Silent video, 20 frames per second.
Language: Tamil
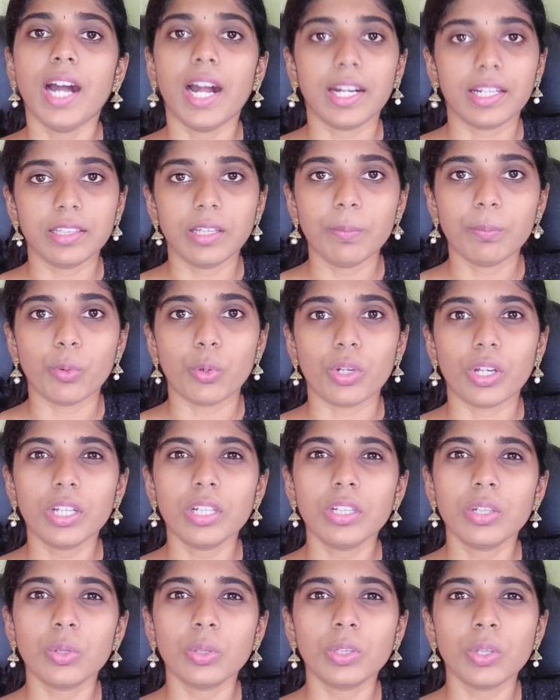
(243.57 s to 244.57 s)
அங்கே தான்
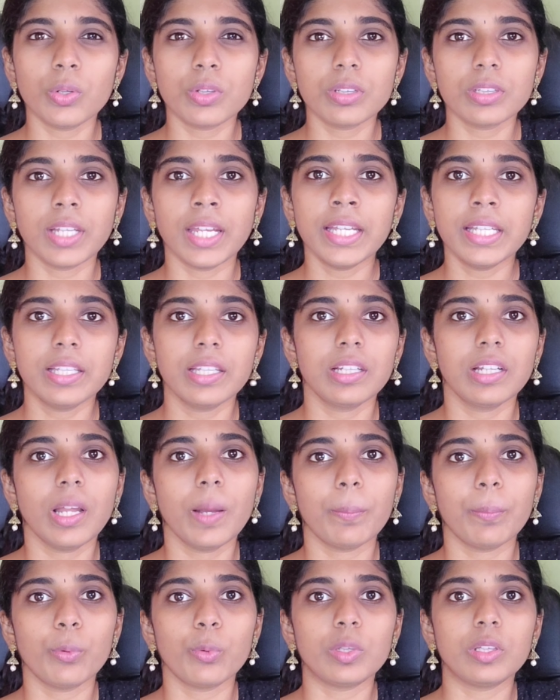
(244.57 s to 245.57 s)
போட்டேன் டூ தௌசண்ட்
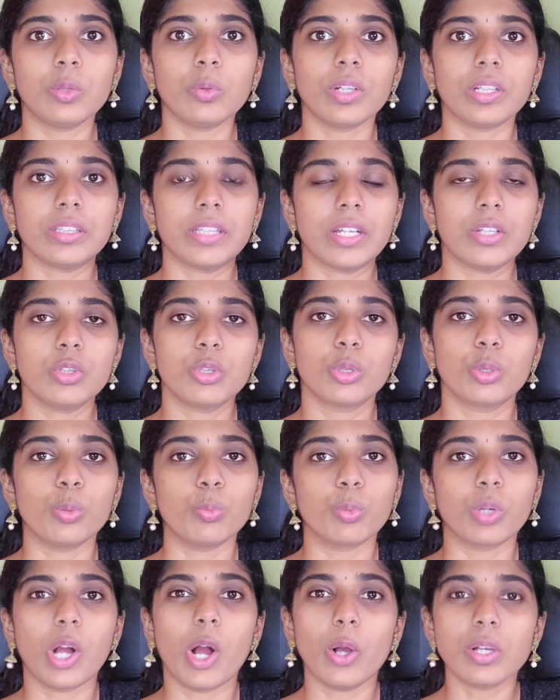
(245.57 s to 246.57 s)
எயிட்டீனில் அப்போ வந்து உங்களுக்கு
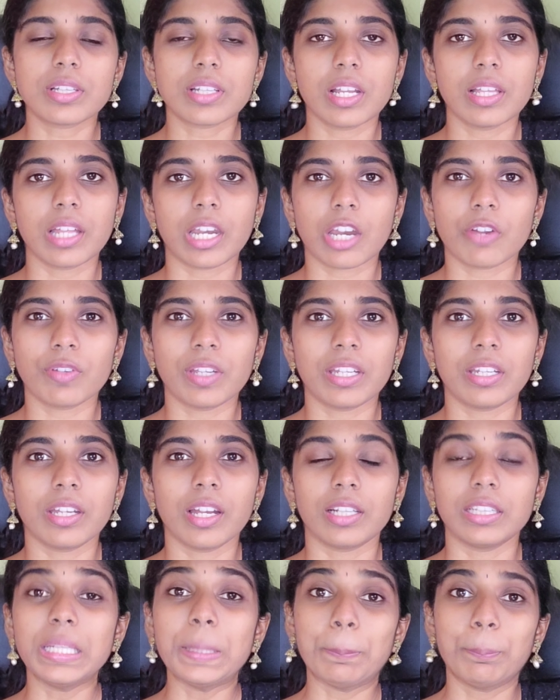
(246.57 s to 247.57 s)
தெரிஞ்சிருக்கும் காஸ்ட்லாம் நிறையா வேரி
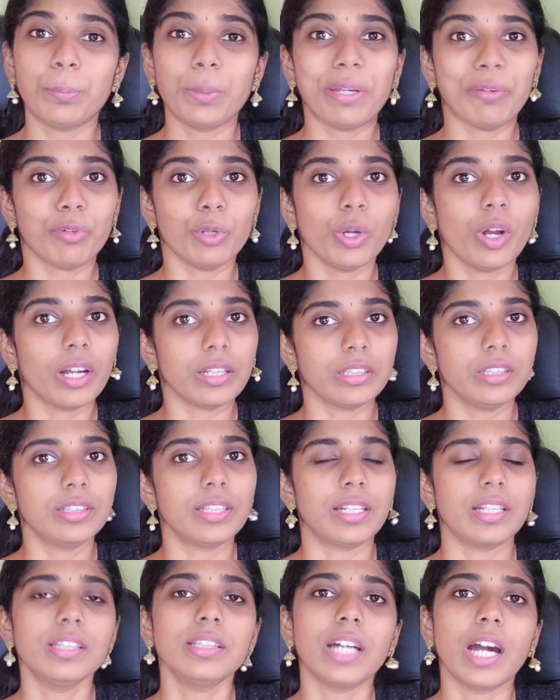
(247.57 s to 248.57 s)
ஆகுது இப்போ எவ்வளோ
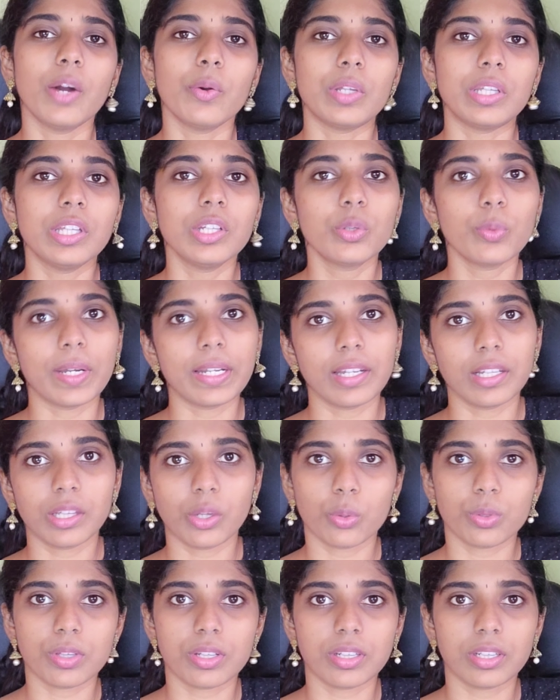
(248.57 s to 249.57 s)
ஆகுதுன்னு தெரியல நான் வந்து டுவெண்ட்டி
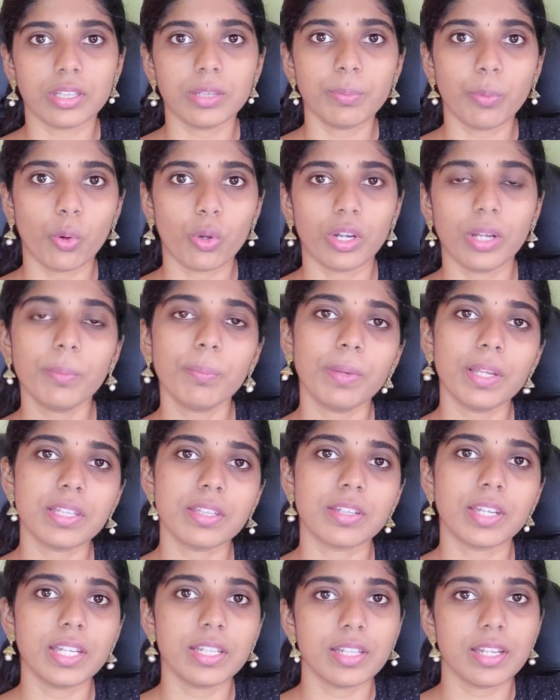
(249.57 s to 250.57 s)
தௌசண்ட்க்கு போட்டேன்
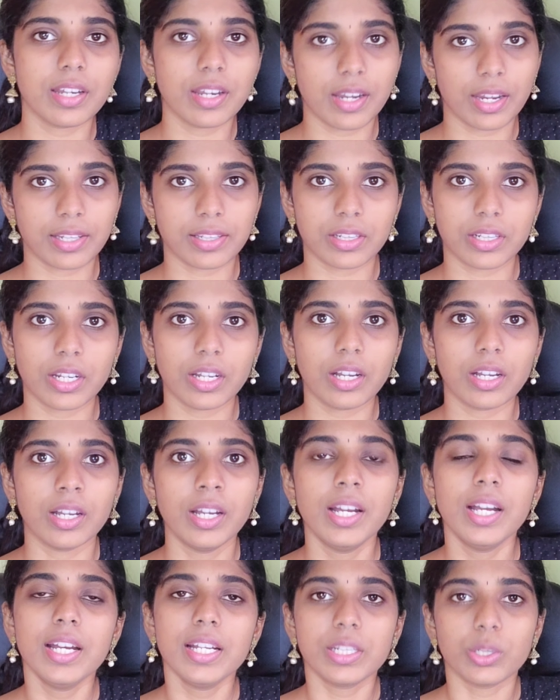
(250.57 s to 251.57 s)
ப்ளஸ் ரீட்டர்னர் எக்ஸ்ட்ரா
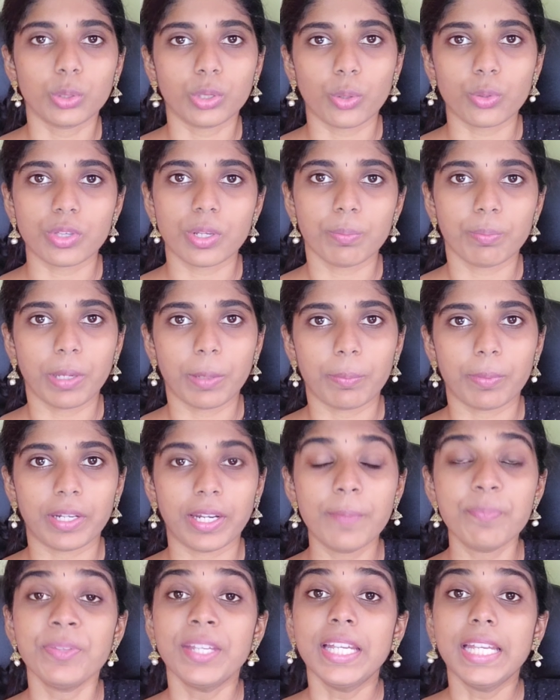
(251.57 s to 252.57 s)
டூ தௌசண்ட் பே
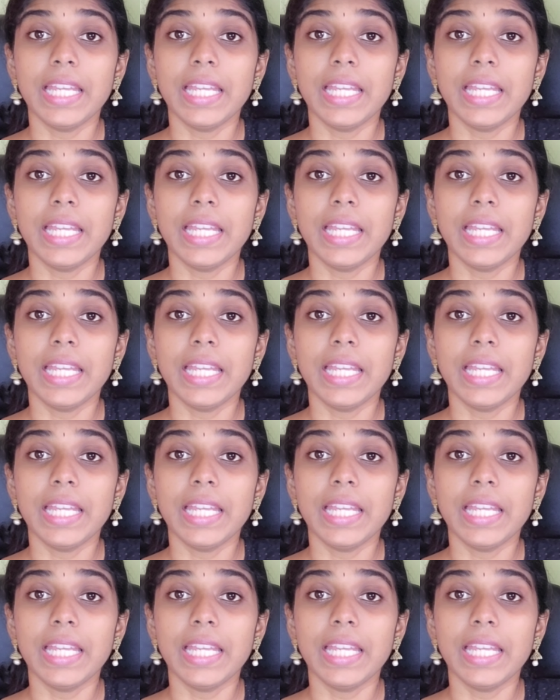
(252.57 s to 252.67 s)
பண்ணேன்